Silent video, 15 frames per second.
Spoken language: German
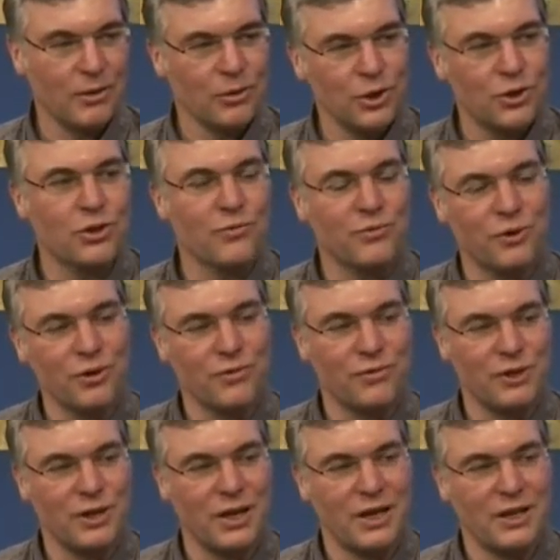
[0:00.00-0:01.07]
Dicht gefolgt
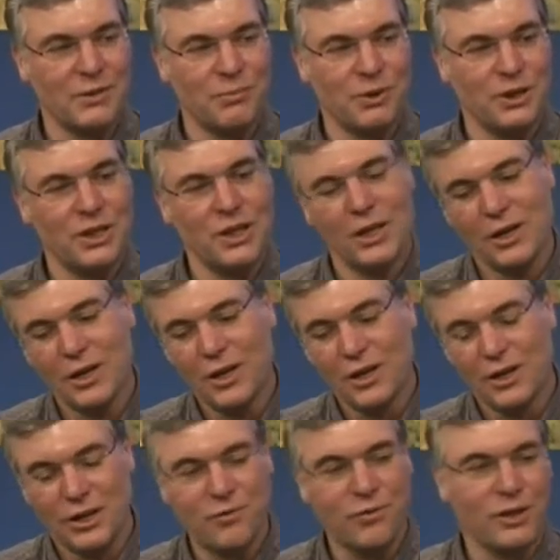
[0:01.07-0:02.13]
von der SPD,
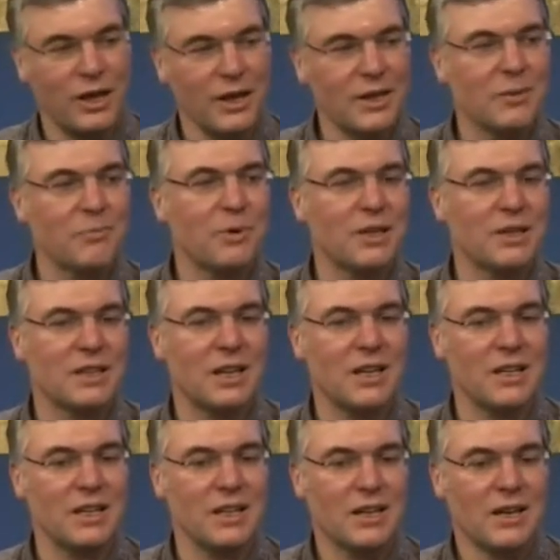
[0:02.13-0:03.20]
dann von anderen
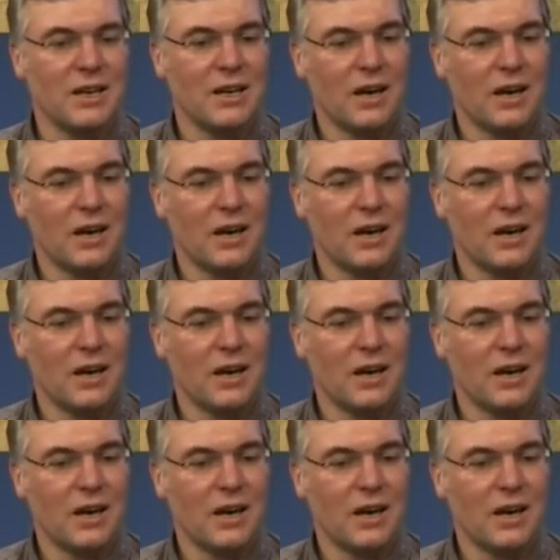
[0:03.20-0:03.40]
Parteien.